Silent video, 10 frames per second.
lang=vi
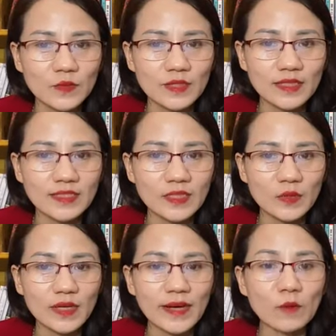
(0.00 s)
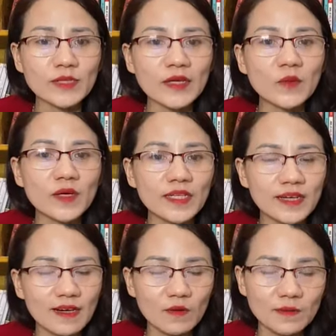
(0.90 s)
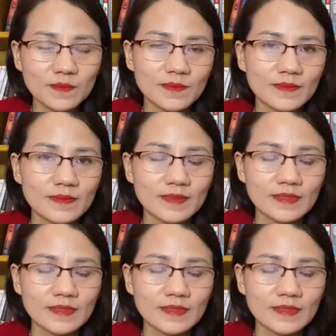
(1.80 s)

ví dụ như anh chị có thể đọc sách của người thành công